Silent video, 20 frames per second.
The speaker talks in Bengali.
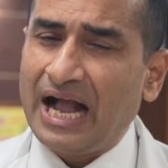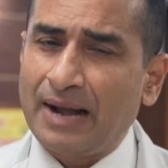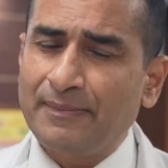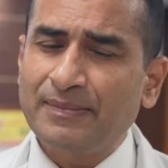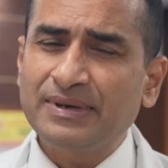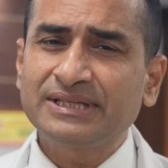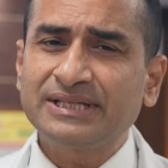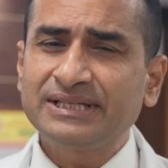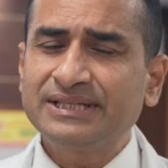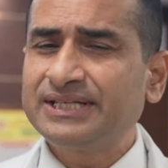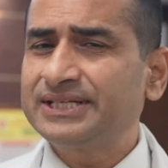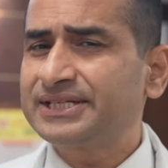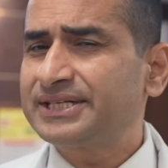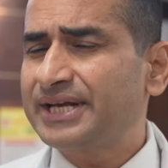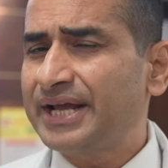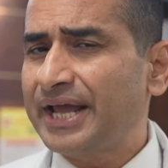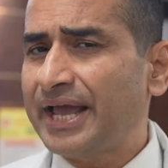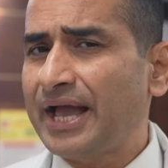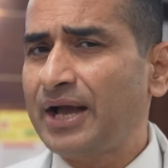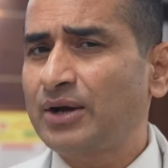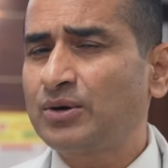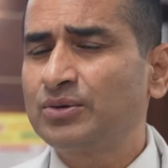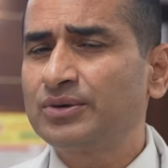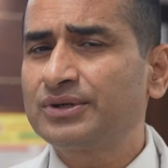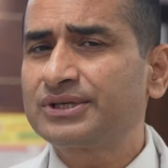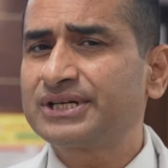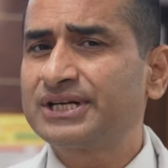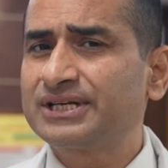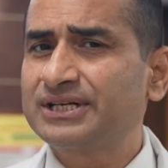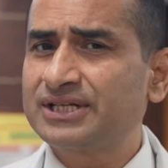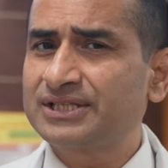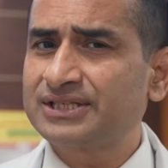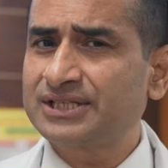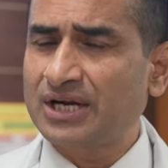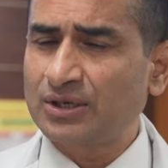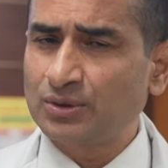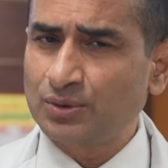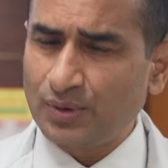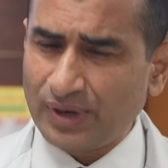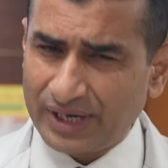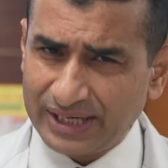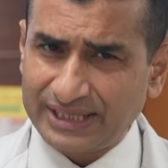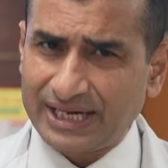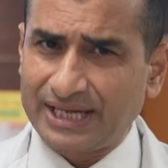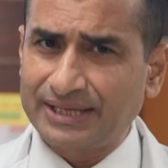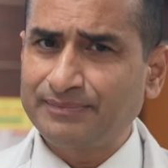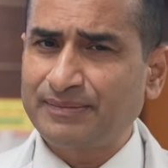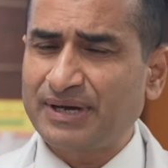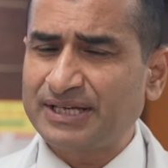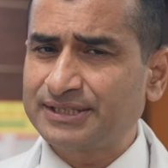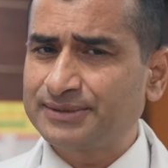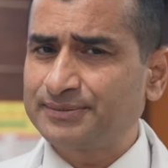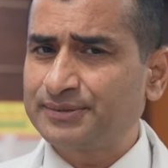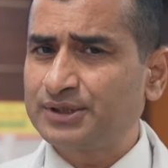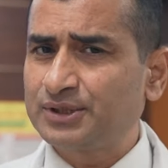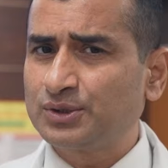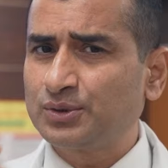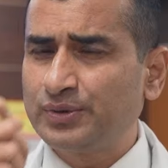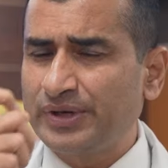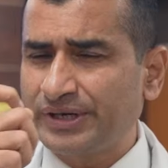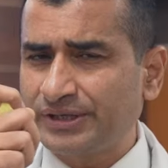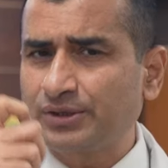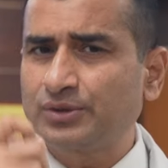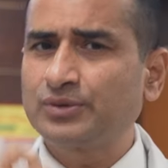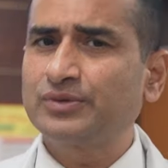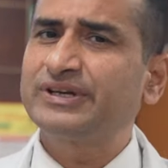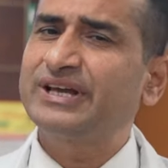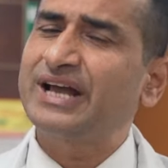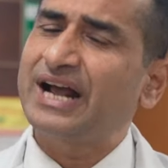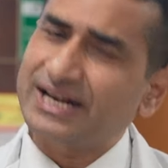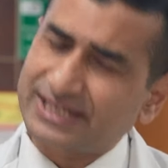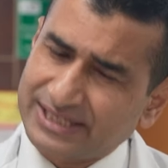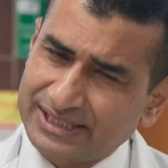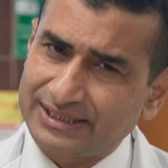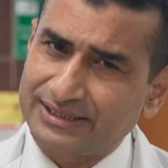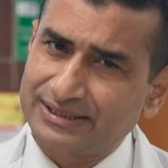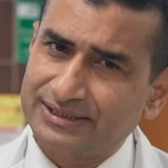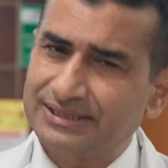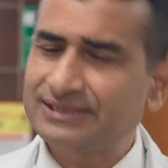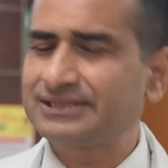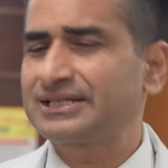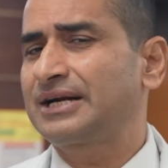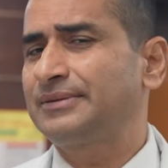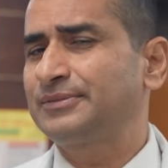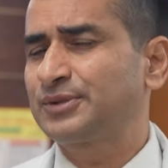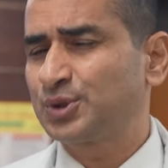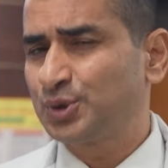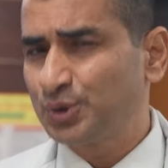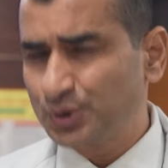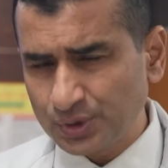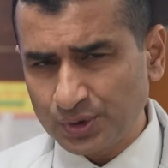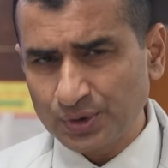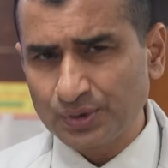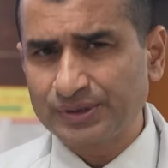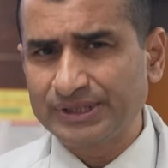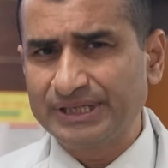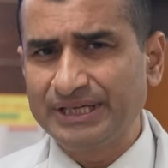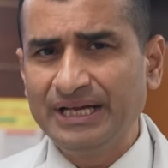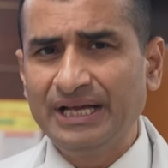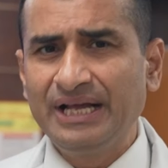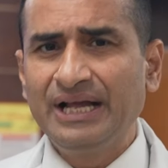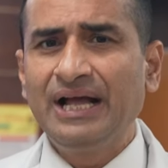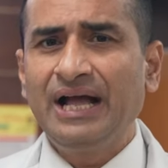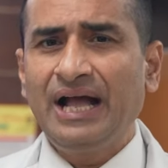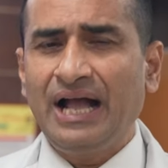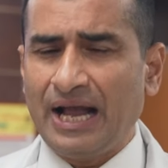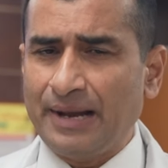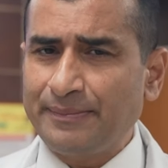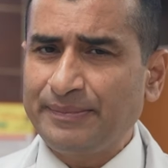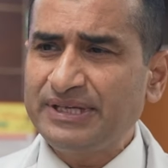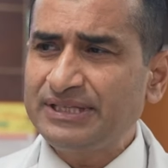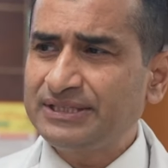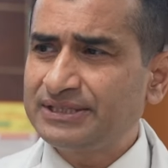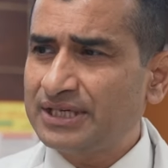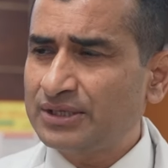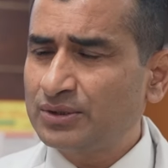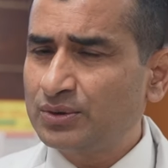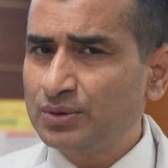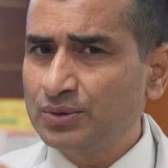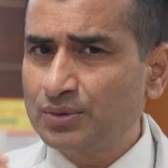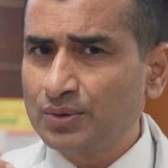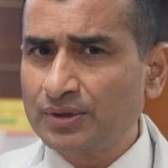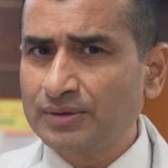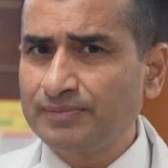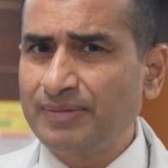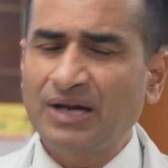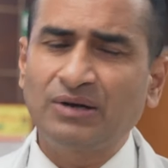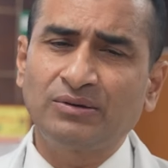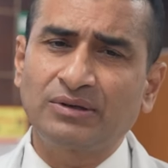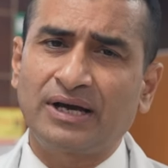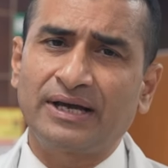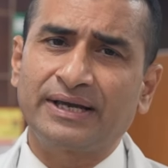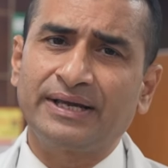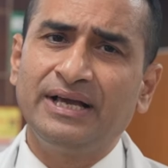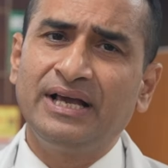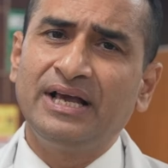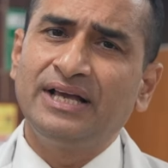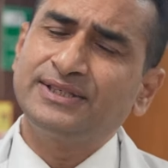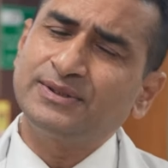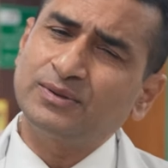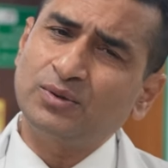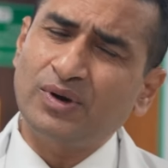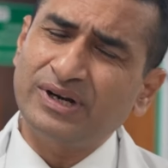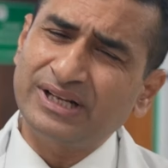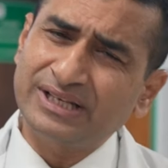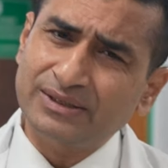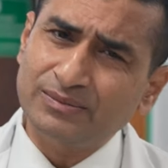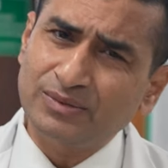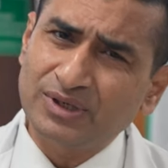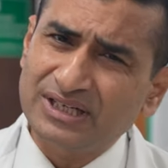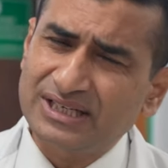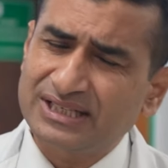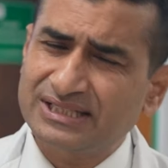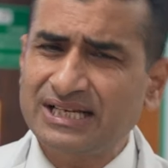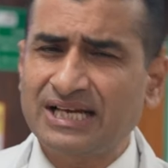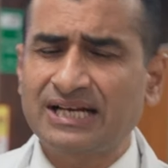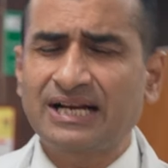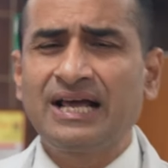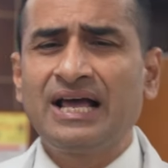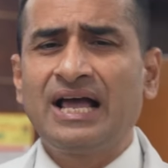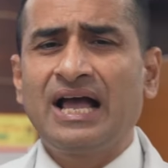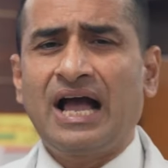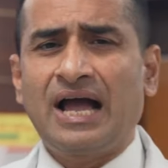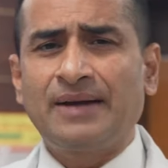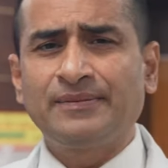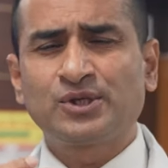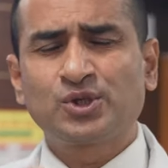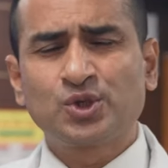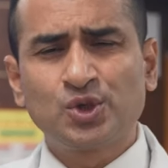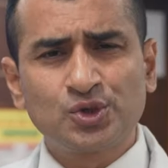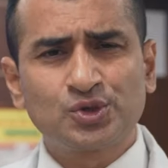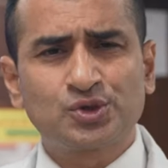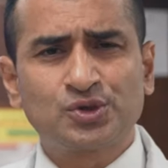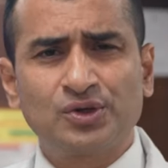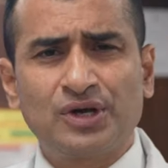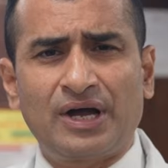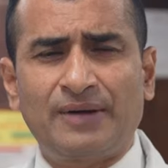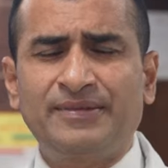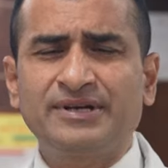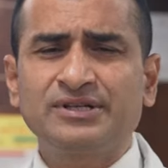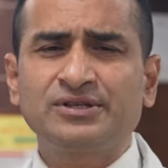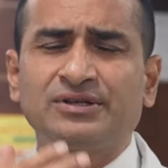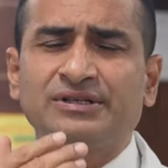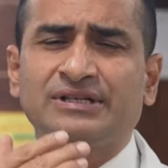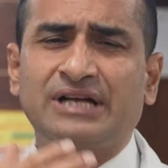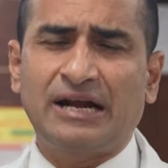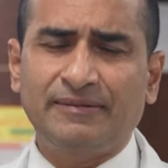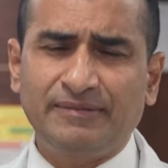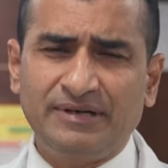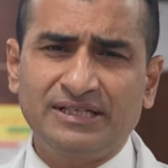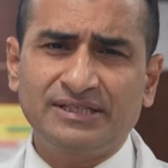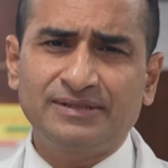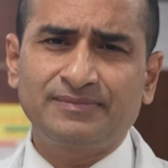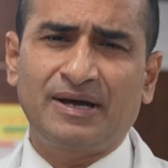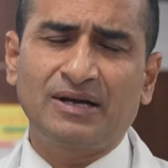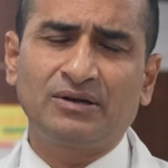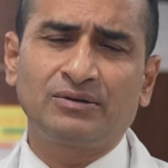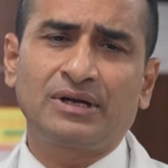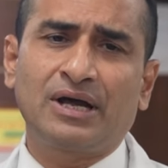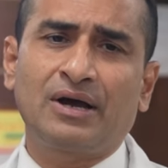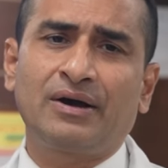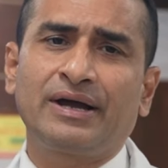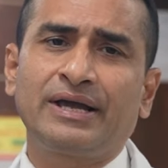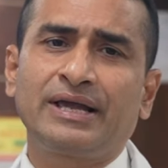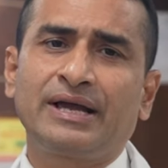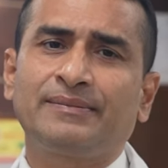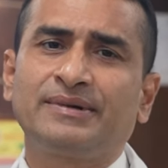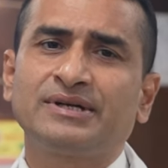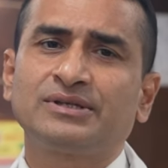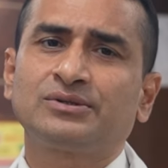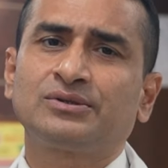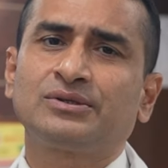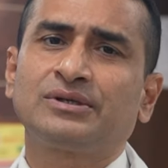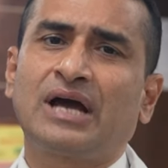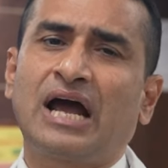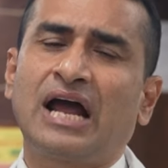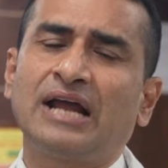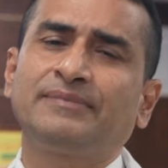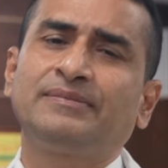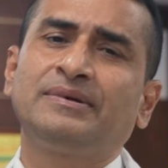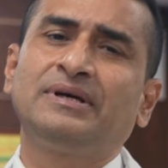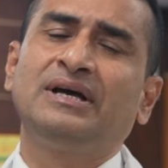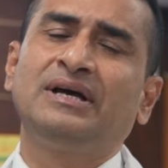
আমাদের দেশে এখনও সেটা চালু হয় নাই মাঝে মধ্যে দু একটা রুগী আসেন আমি সুস্থ রোগী আমি যেন রোগ ভালো না হয় যেমন অনেকে বলেন স্যার আমি সুস্থ আমার জন্য ডায়াবেটিস ভালো না হয় আমার জন্য হাই